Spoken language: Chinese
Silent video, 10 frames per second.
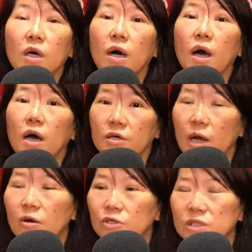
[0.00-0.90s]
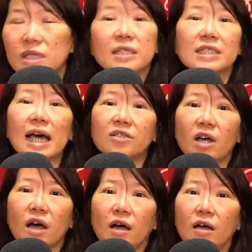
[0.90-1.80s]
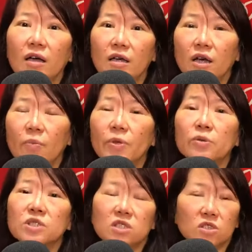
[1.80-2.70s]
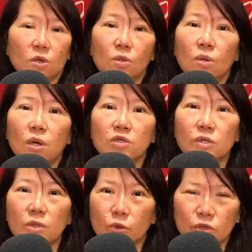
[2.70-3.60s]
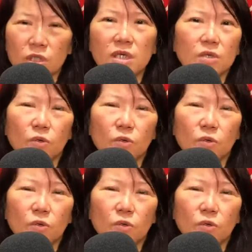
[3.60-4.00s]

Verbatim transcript: 哦，然后就是很家常，然后不用起油锅，所以我觉得，